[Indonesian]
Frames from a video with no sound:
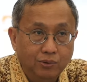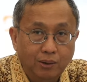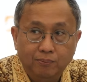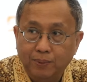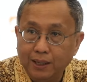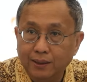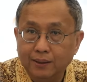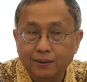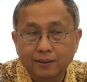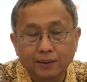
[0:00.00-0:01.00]
Hal
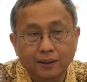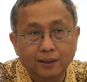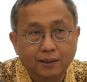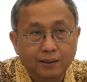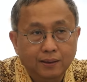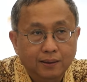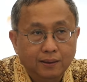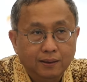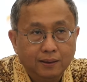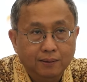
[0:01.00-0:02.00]
tersebut
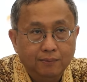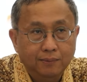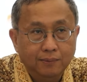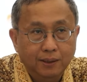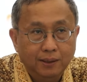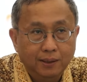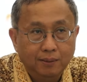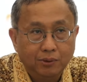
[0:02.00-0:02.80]
disampaikan di sela kegiatan